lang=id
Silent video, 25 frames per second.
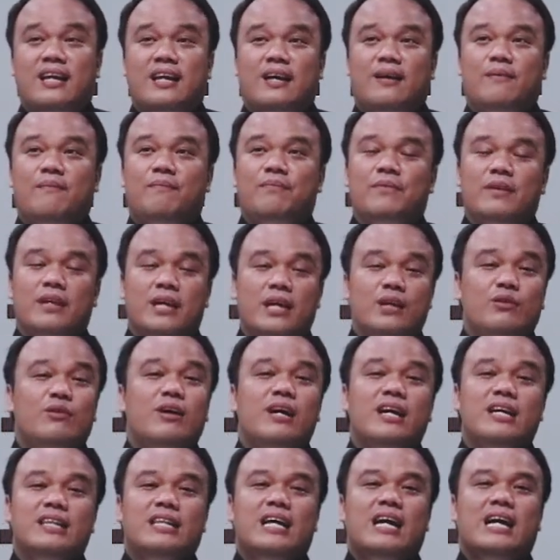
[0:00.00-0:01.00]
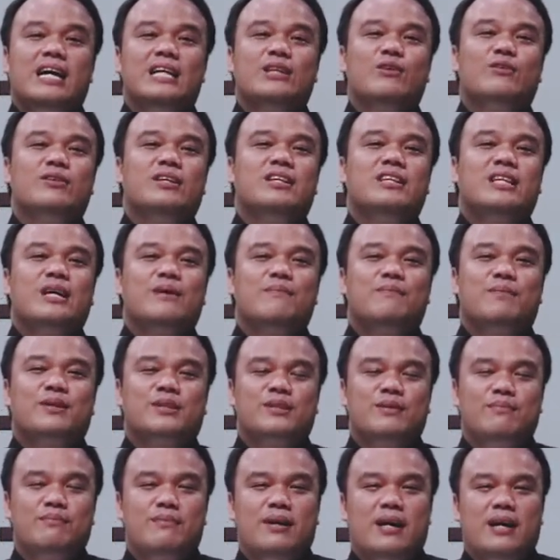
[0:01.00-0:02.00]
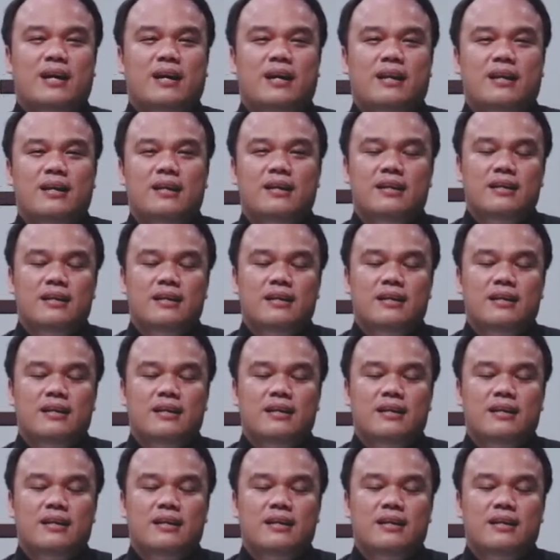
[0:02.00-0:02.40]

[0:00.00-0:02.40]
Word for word: Nah, itu yang kita ketahui tentang persembahan.